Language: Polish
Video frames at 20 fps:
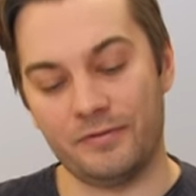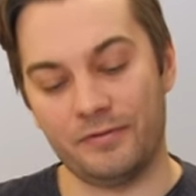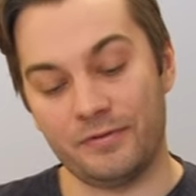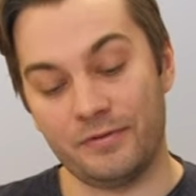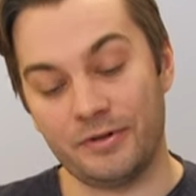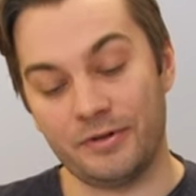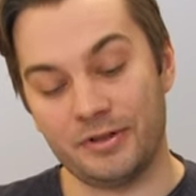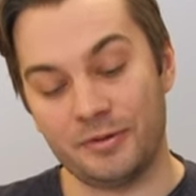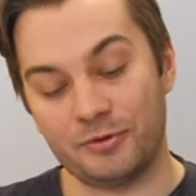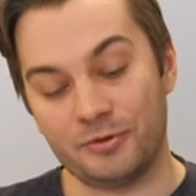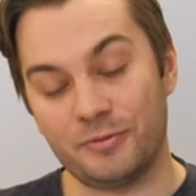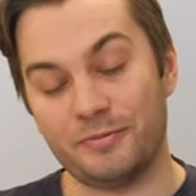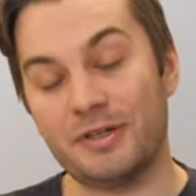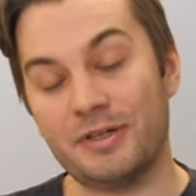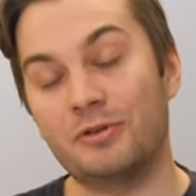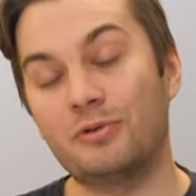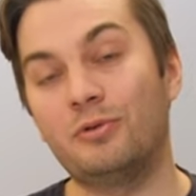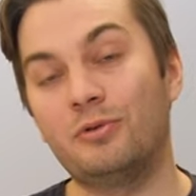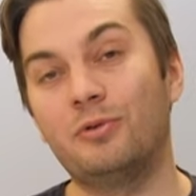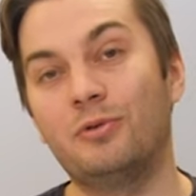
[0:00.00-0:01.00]
W
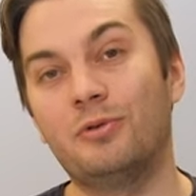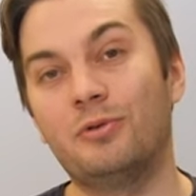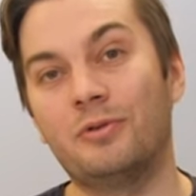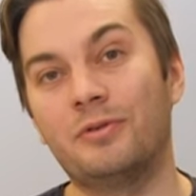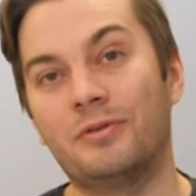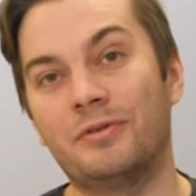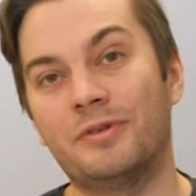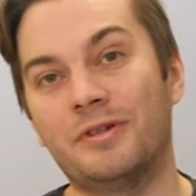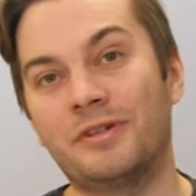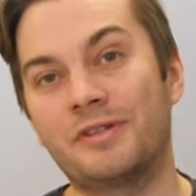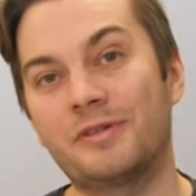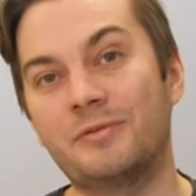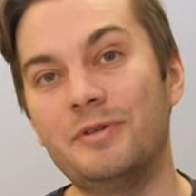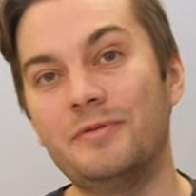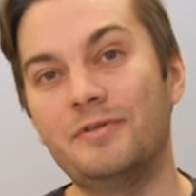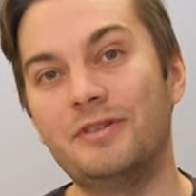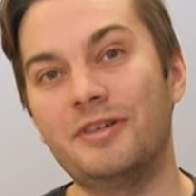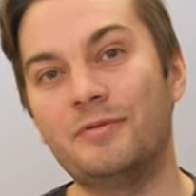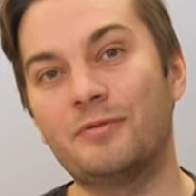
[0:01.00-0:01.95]
przypadku e, Swifta